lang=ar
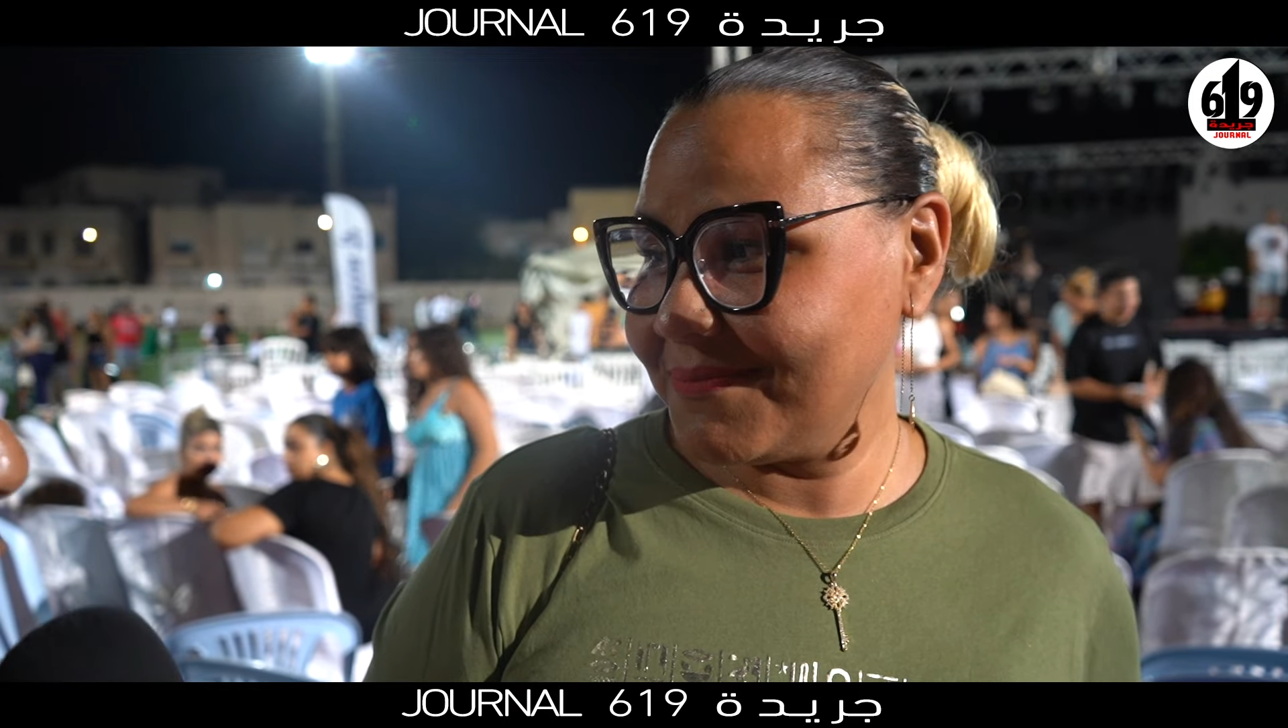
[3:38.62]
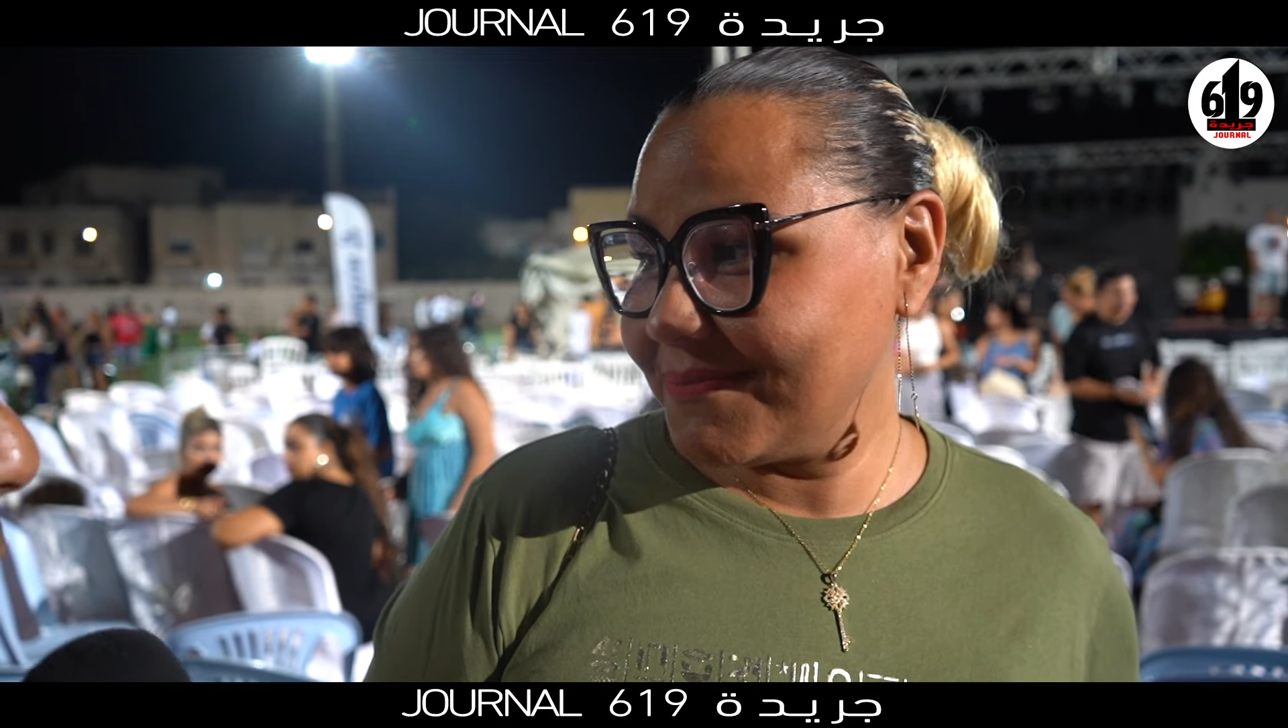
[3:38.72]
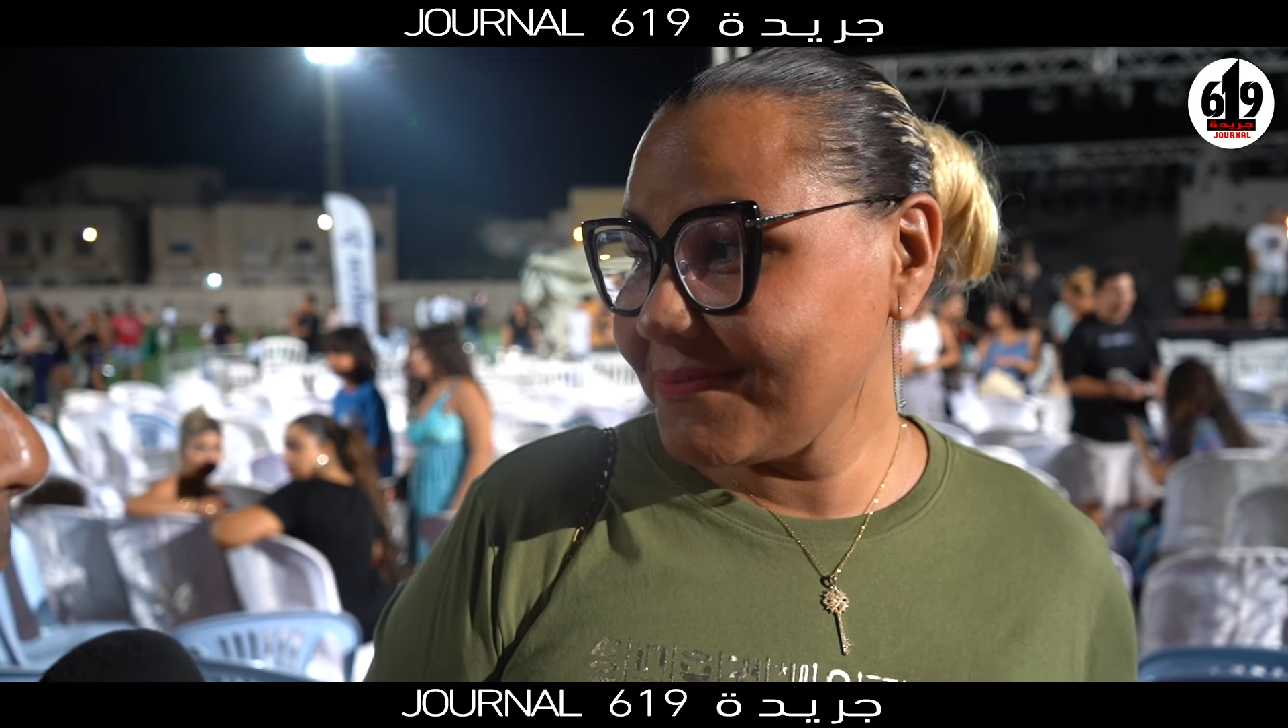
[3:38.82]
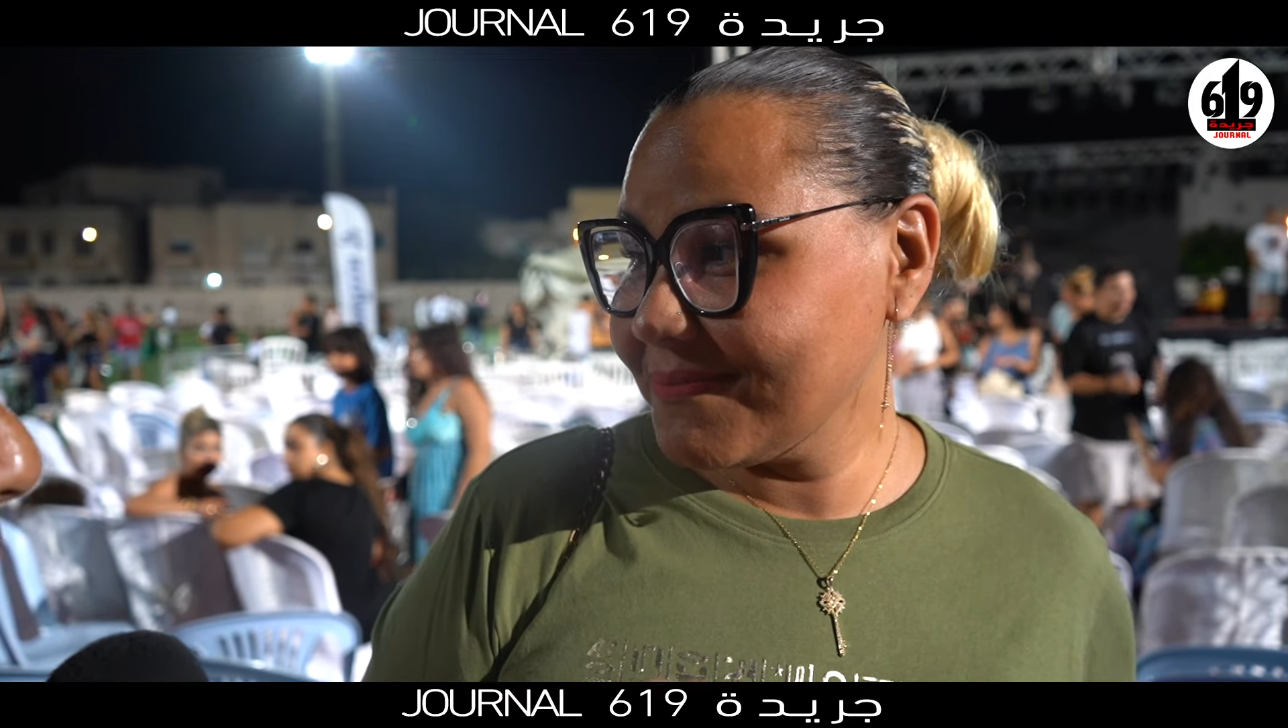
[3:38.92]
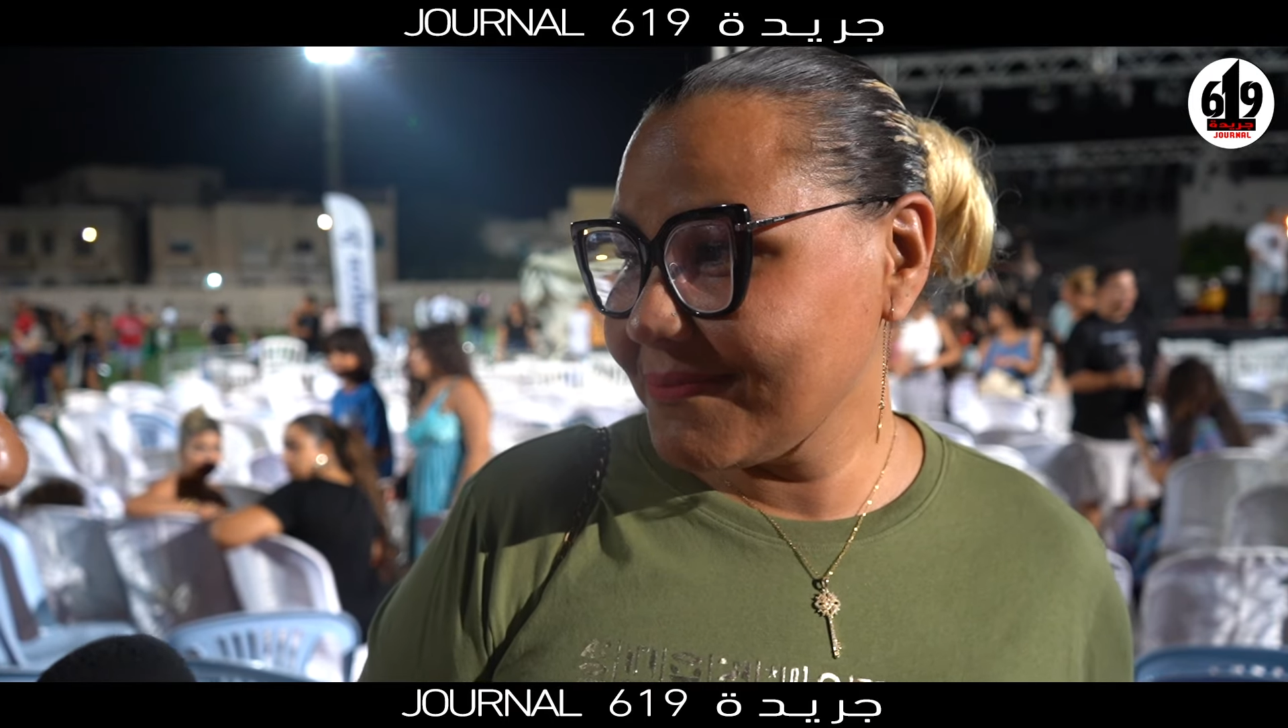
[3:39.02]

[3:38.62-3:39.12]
يجلب لك